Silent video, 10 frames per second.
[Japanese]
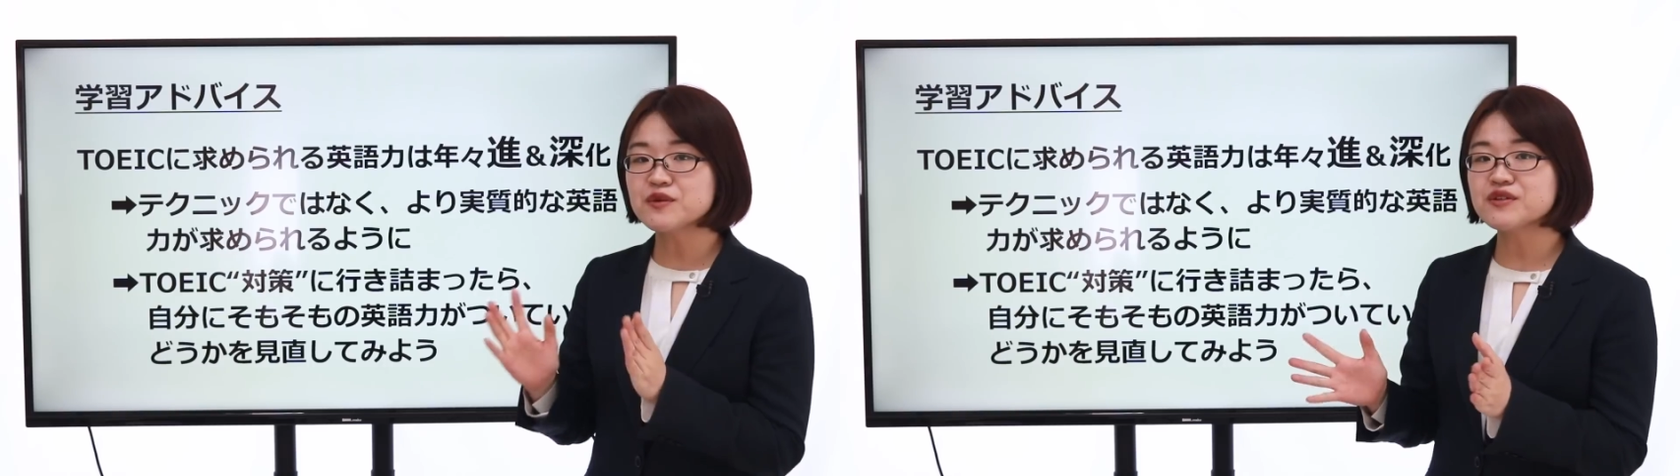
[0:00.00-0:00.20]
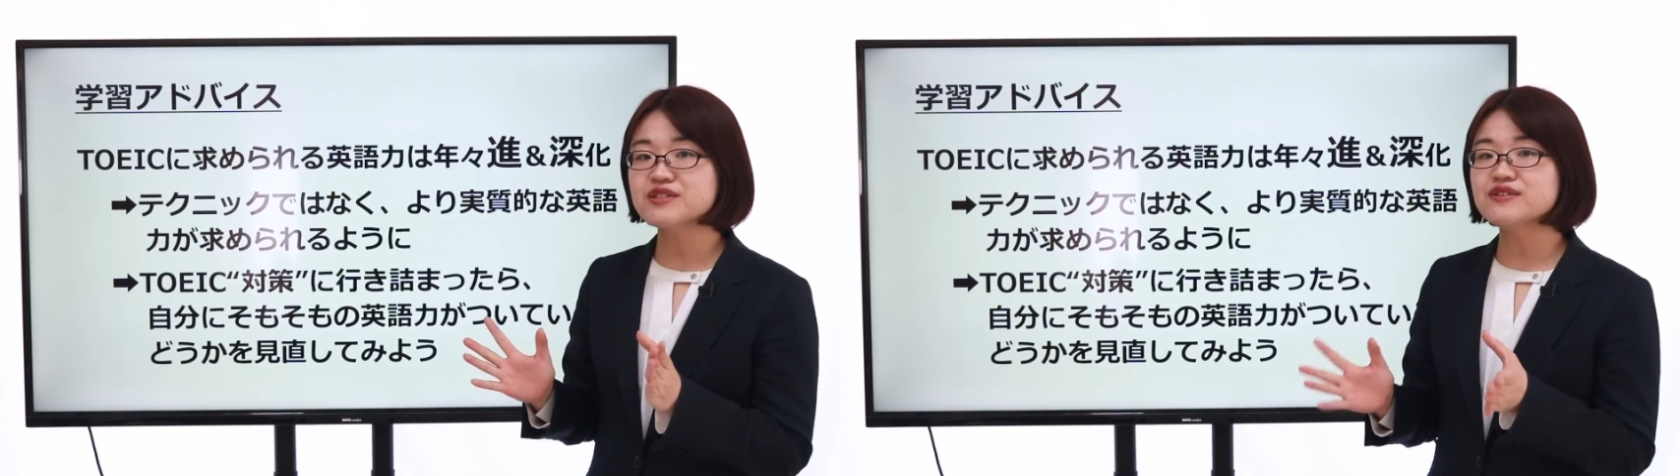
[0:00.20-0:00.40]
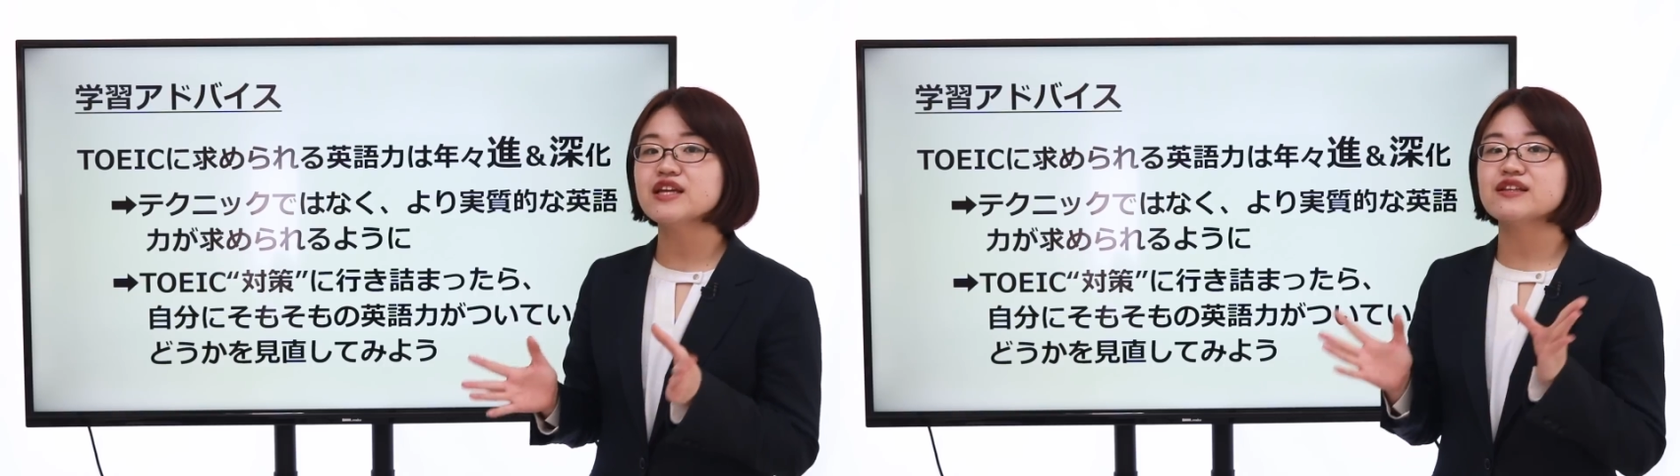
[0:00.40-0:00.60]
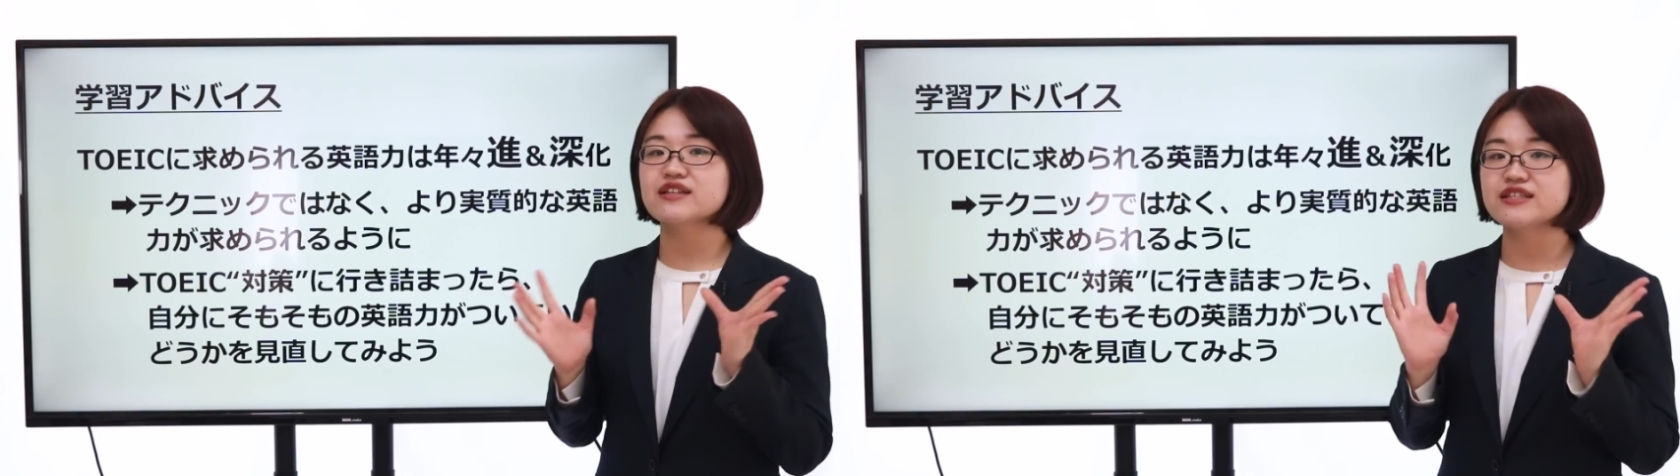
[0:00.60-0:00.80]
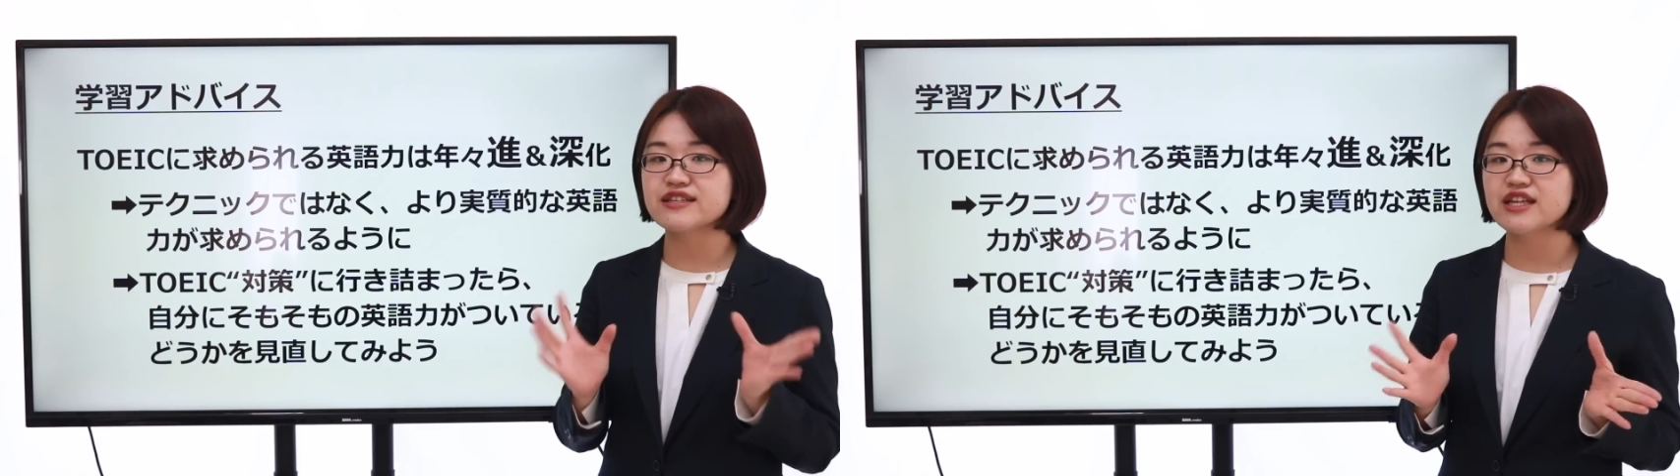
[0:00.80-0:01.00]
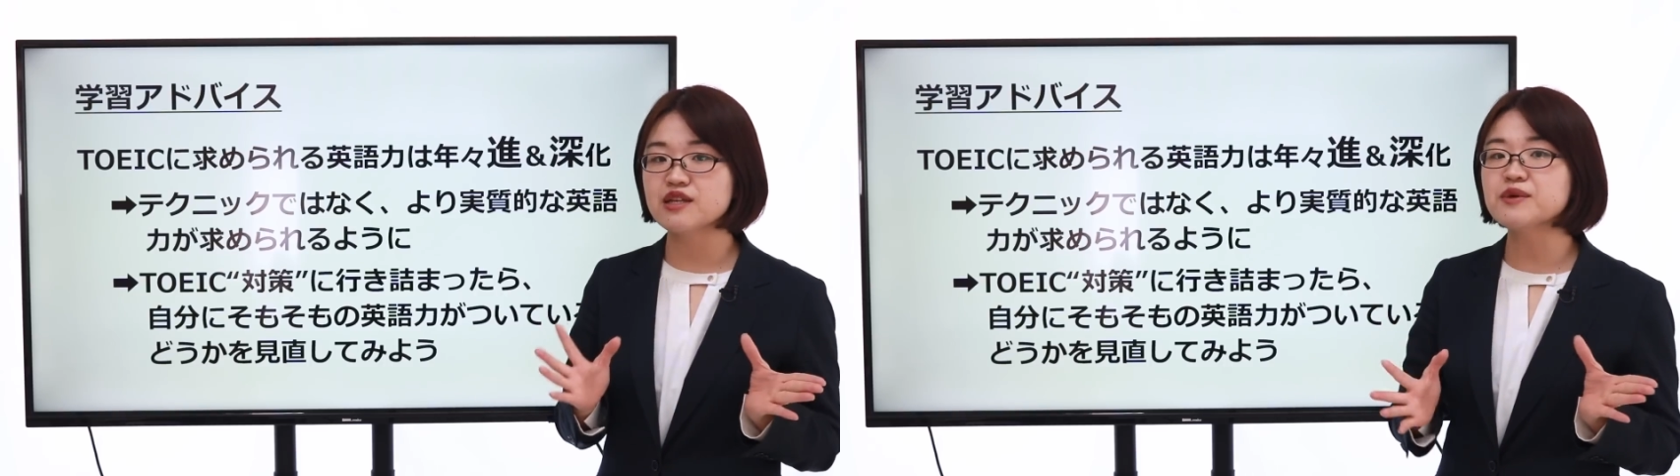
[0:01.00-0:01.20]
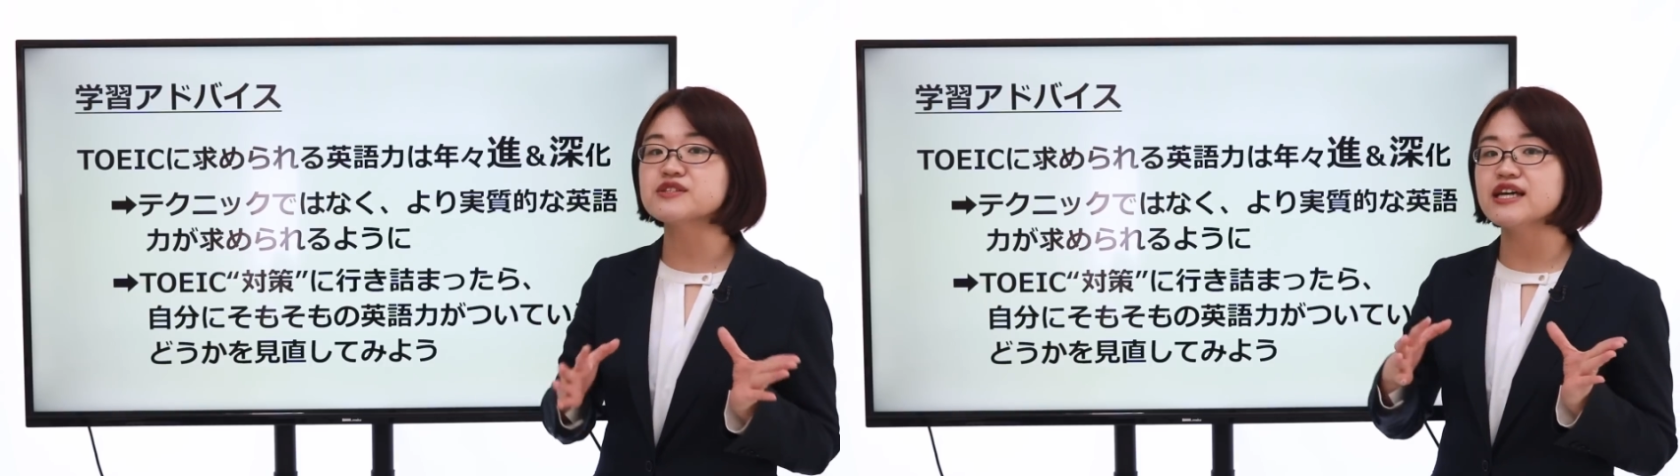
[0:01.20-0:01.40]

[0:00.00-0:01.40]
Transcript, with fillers: ともとそうだったんですけれども